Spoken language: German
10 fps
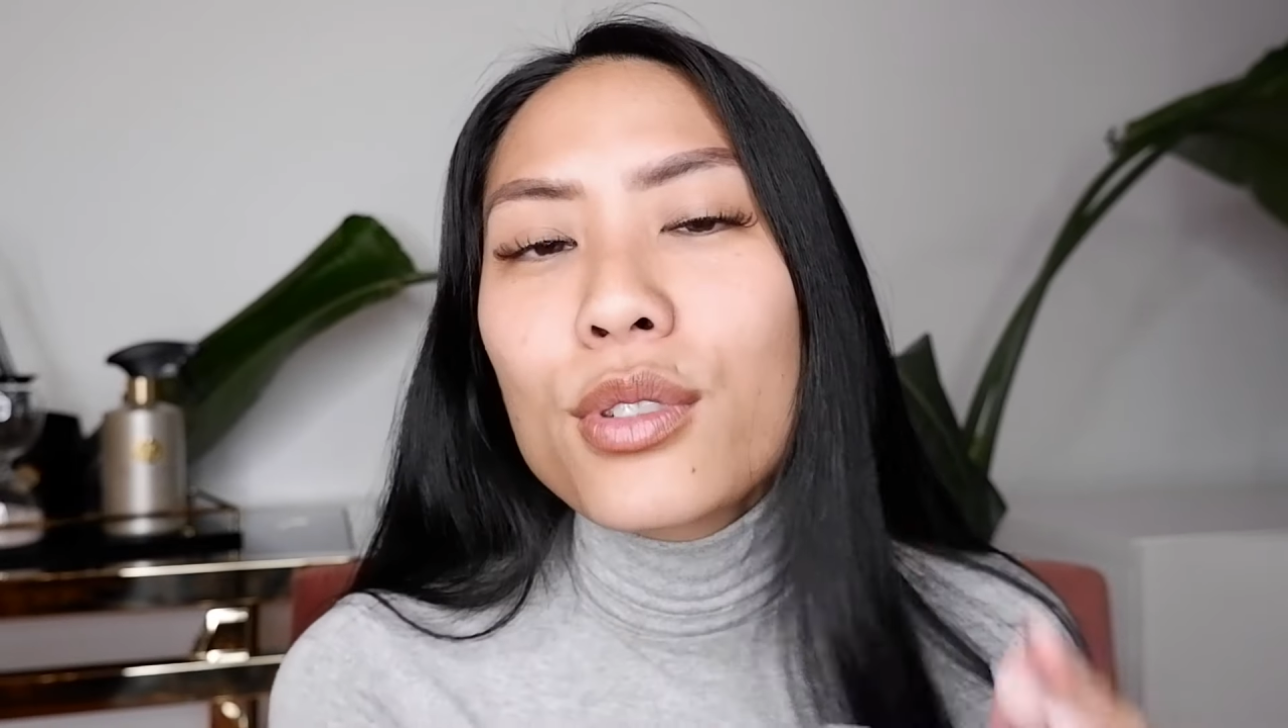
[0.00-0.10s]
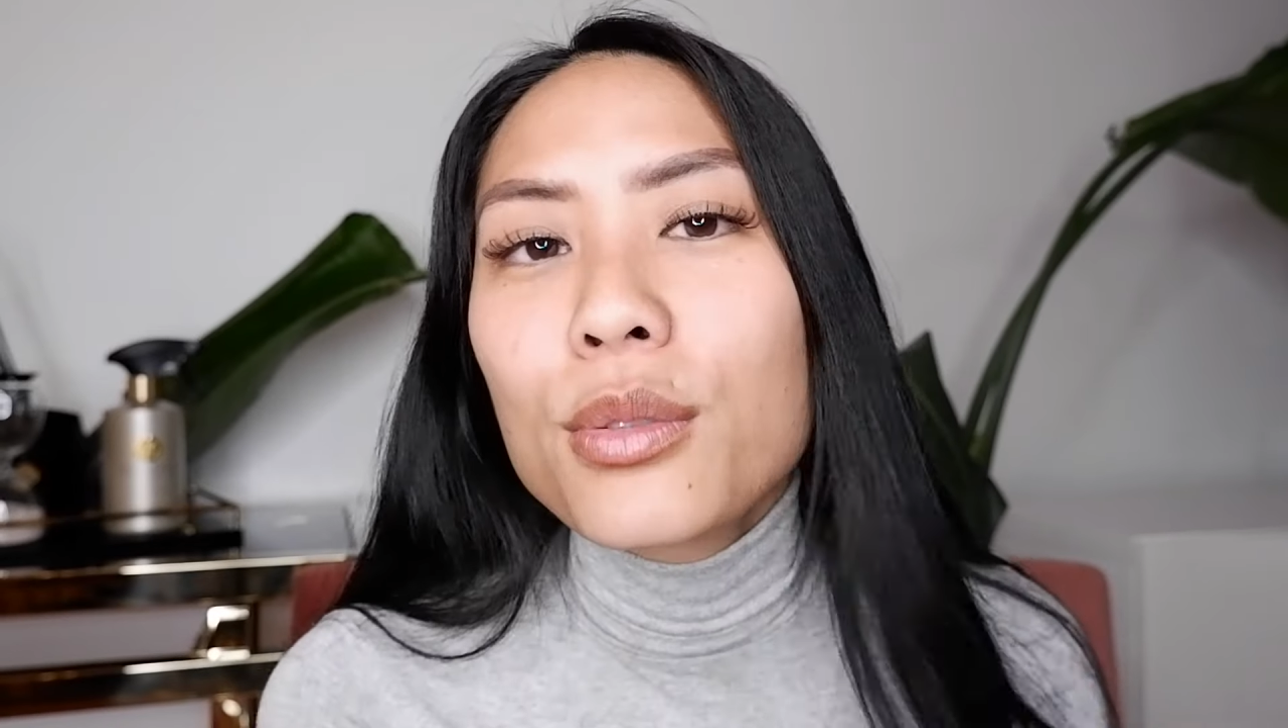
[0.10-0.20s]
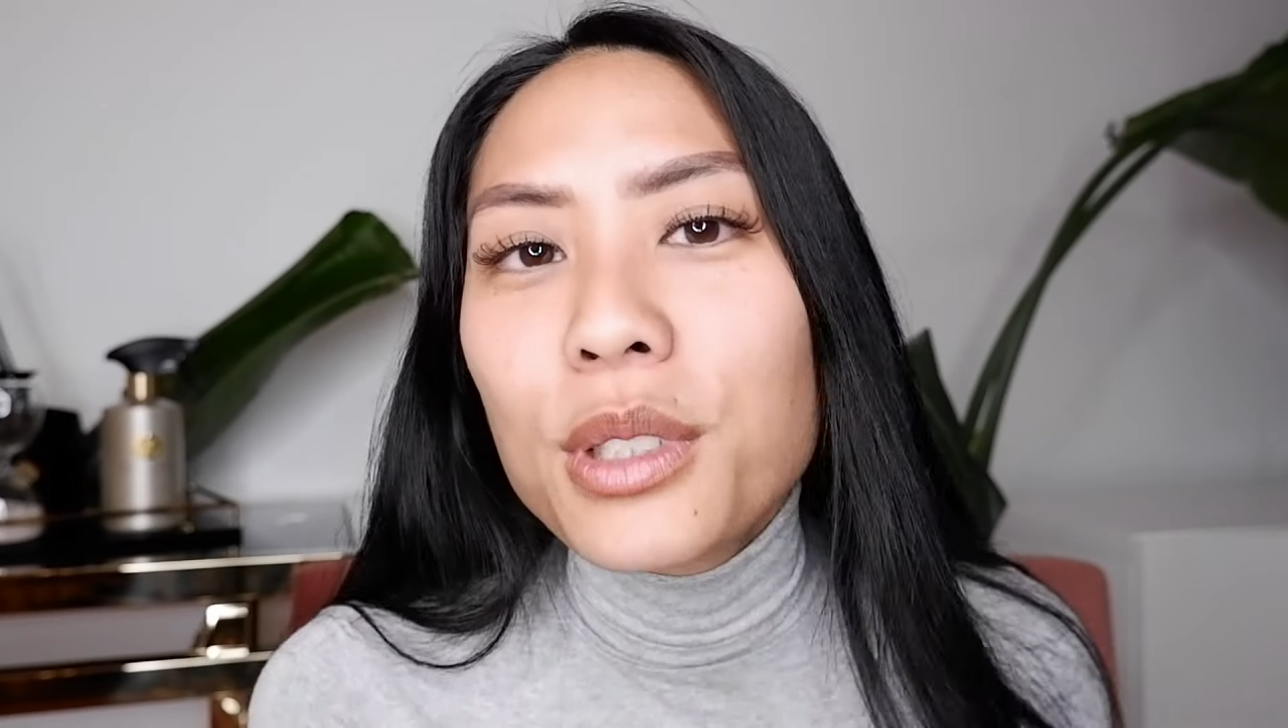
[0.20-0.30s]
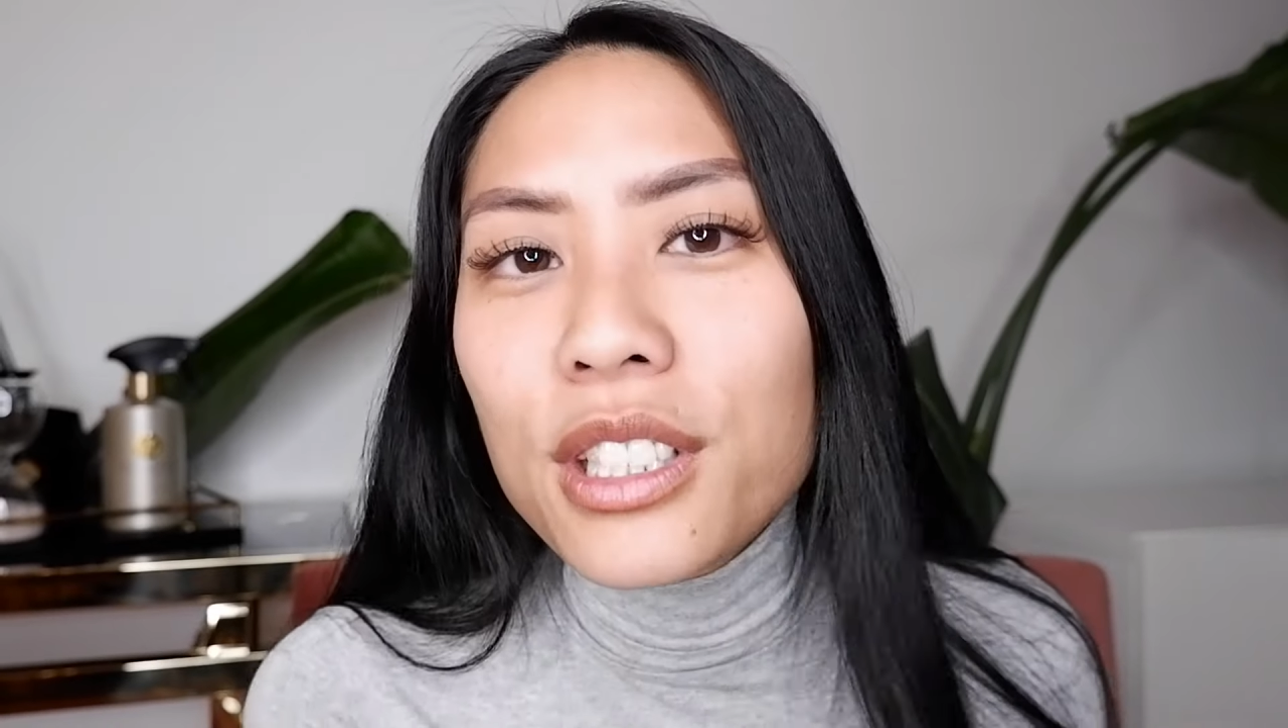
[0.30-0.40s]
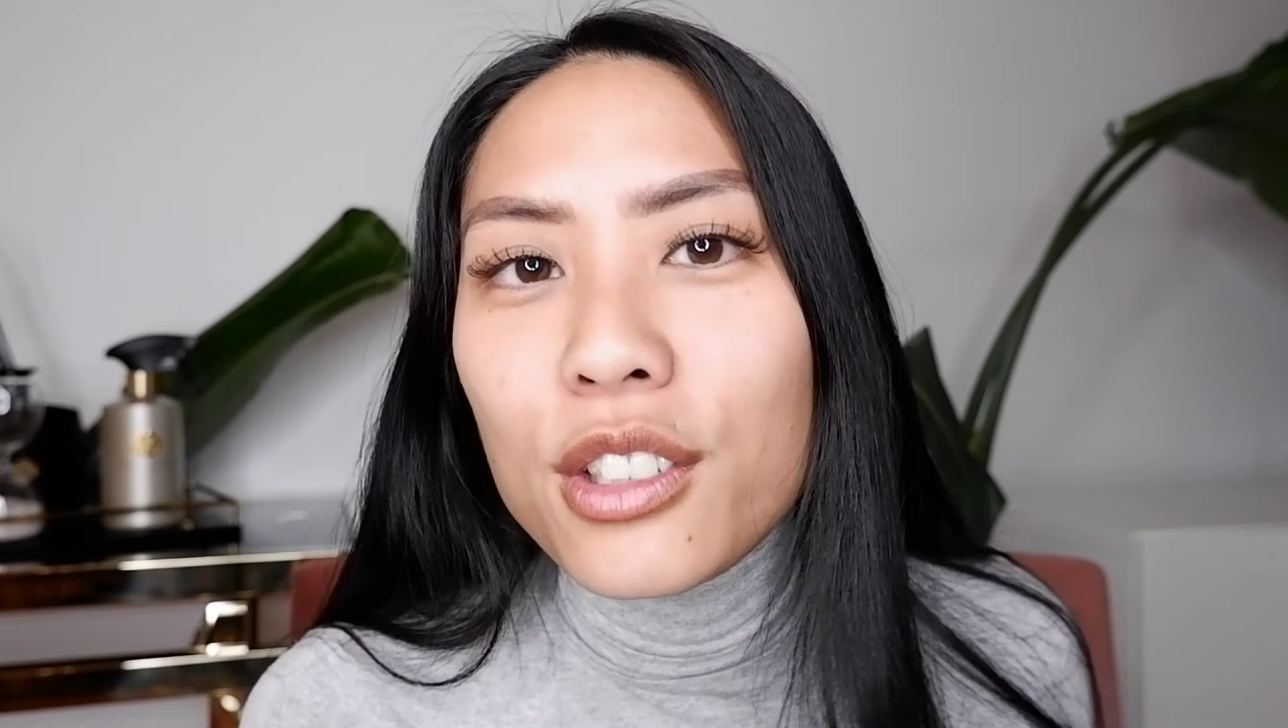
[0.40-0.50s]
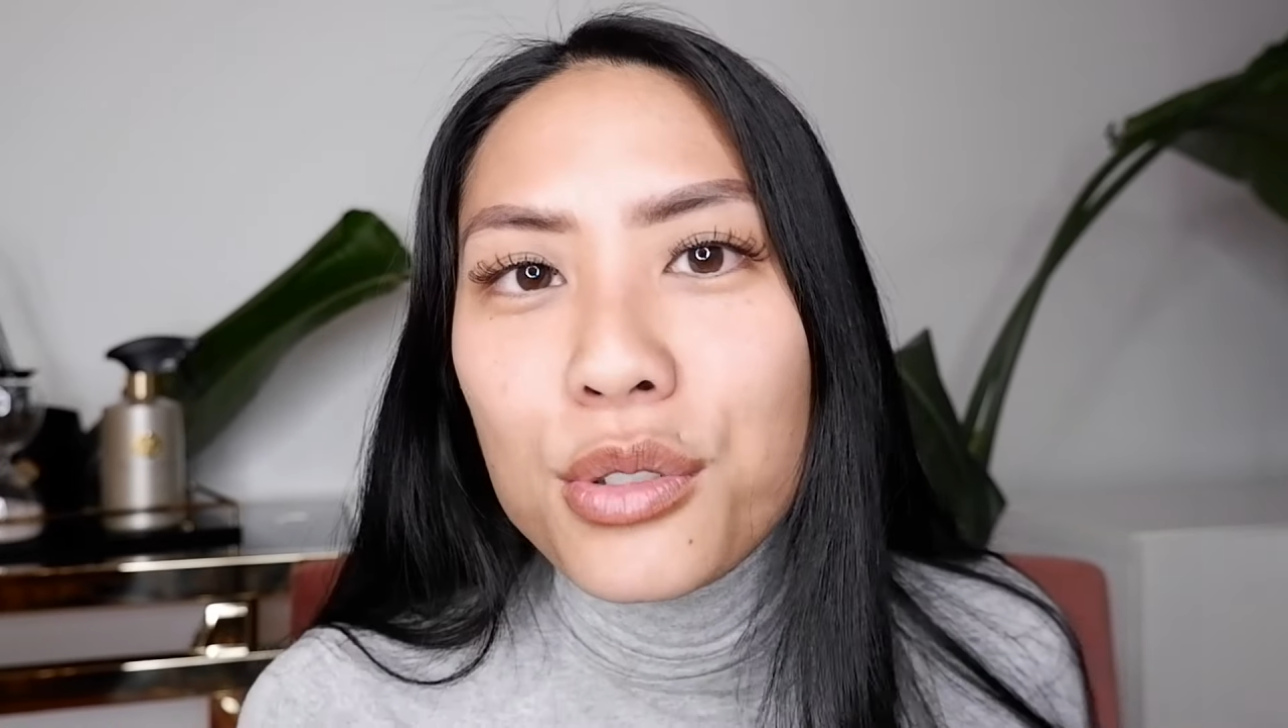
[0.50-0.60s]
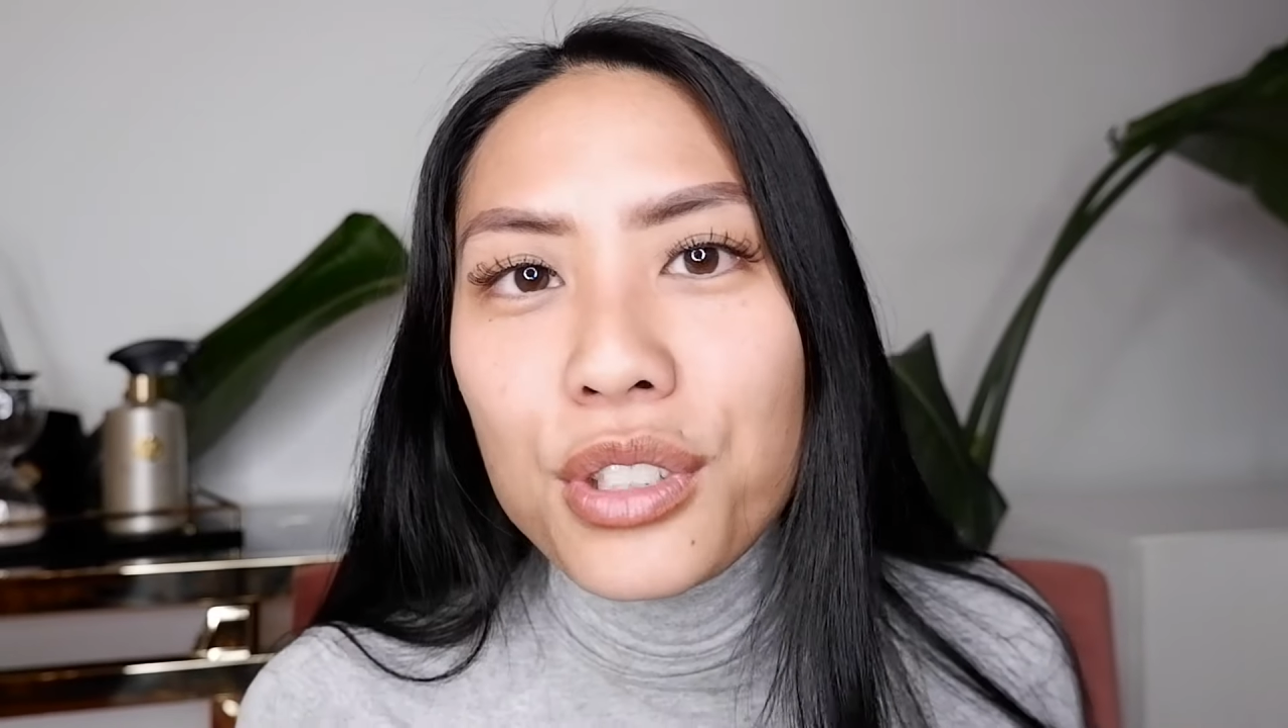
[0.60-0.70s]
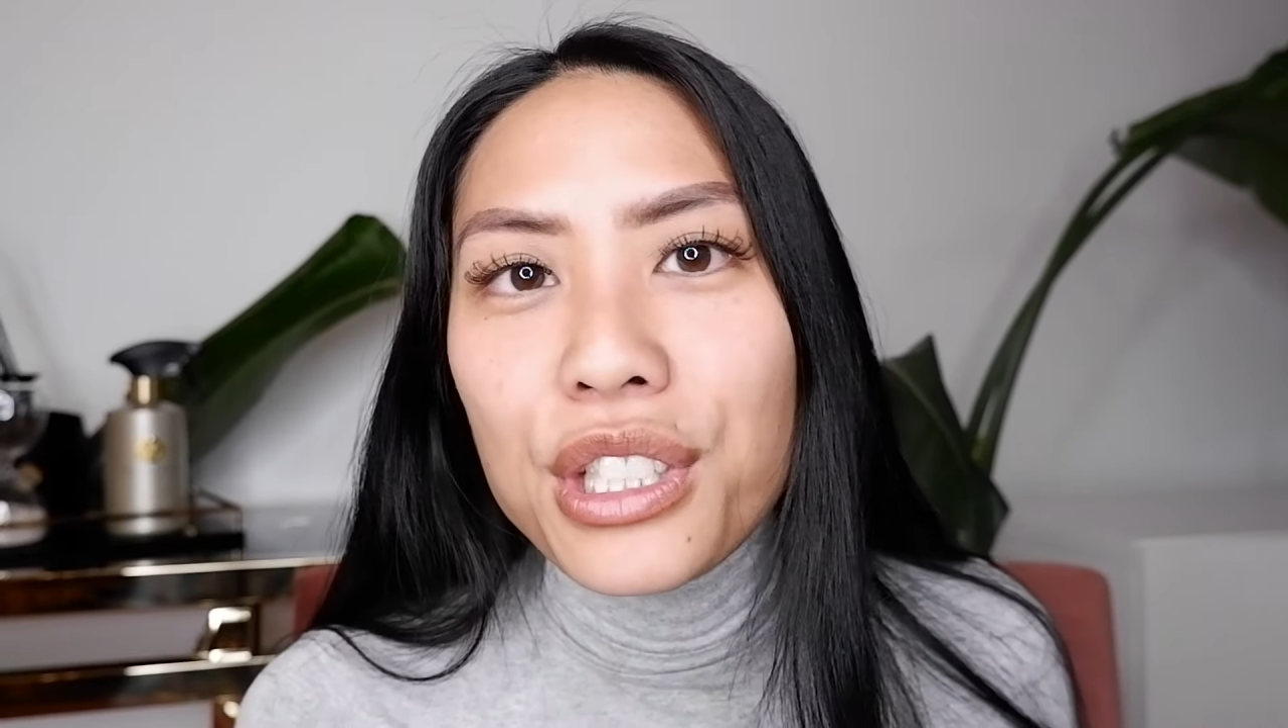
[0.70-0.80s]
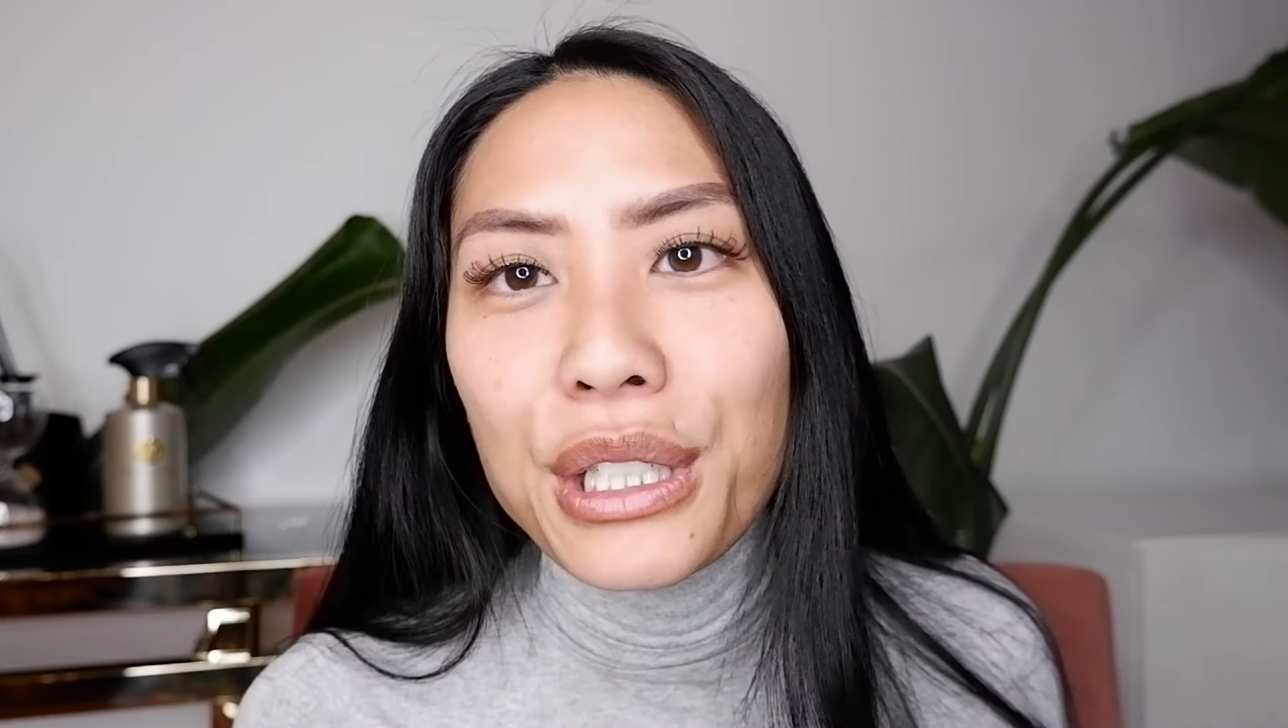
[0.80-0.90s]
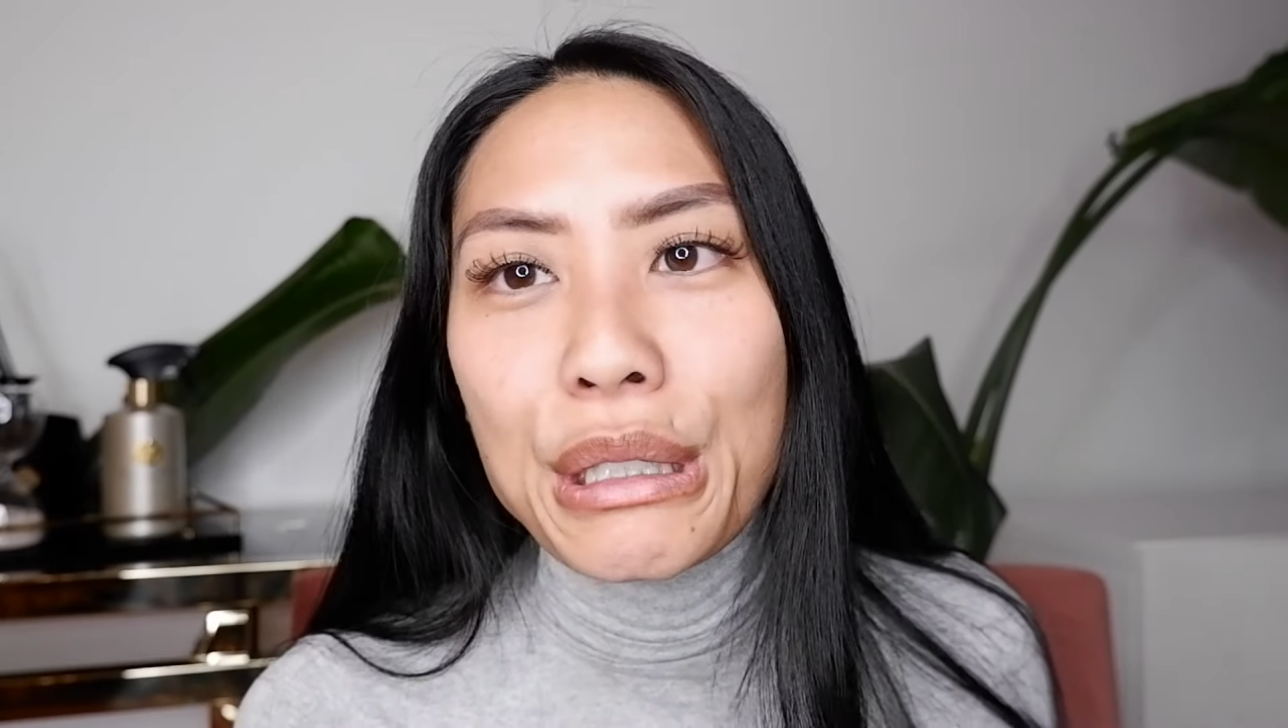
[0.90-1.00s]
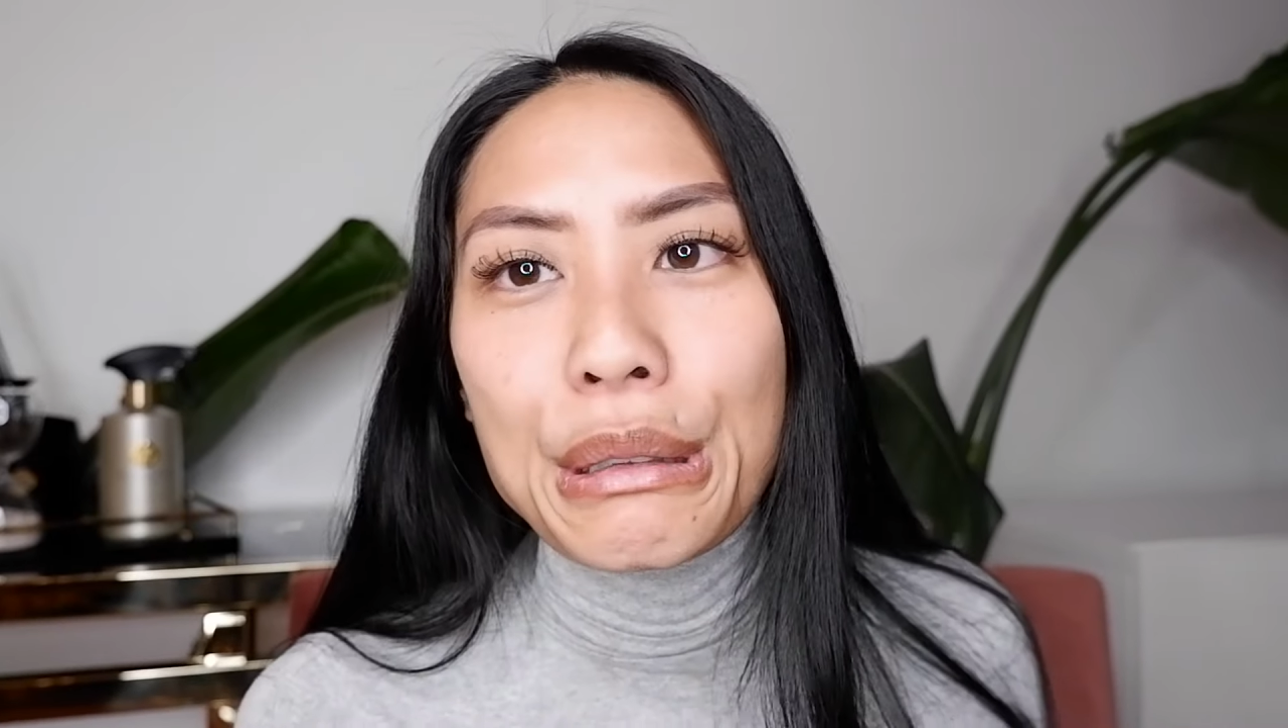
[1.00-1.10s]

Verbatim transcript: würde mich natürlich